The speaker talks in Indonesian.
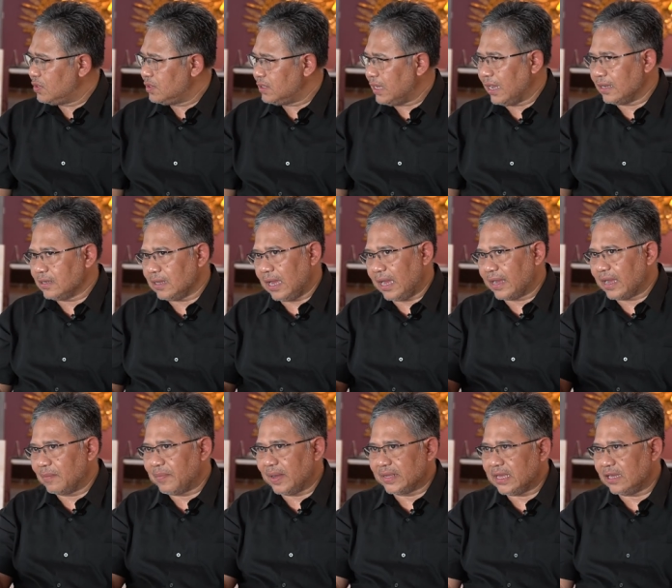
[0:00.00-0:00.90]
yang
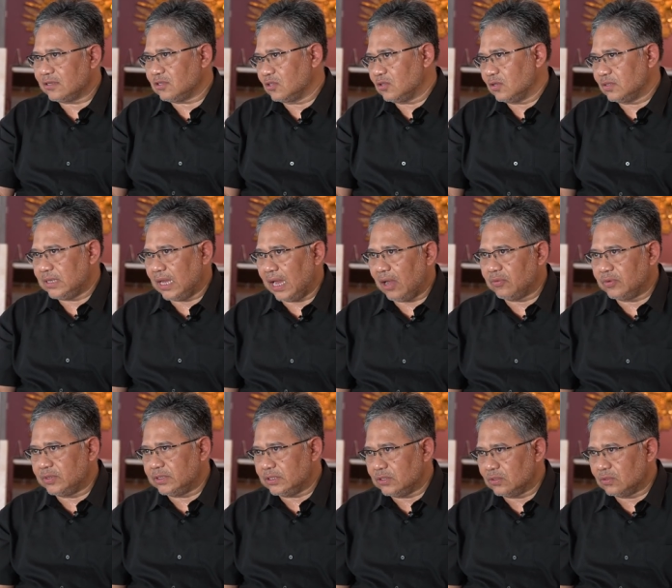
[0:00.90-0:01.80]
agak banyak contohnya
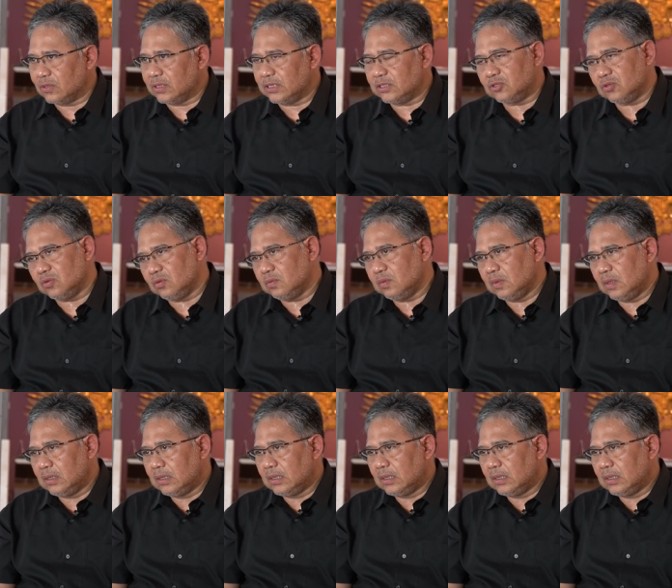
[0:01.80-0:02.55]
audio itu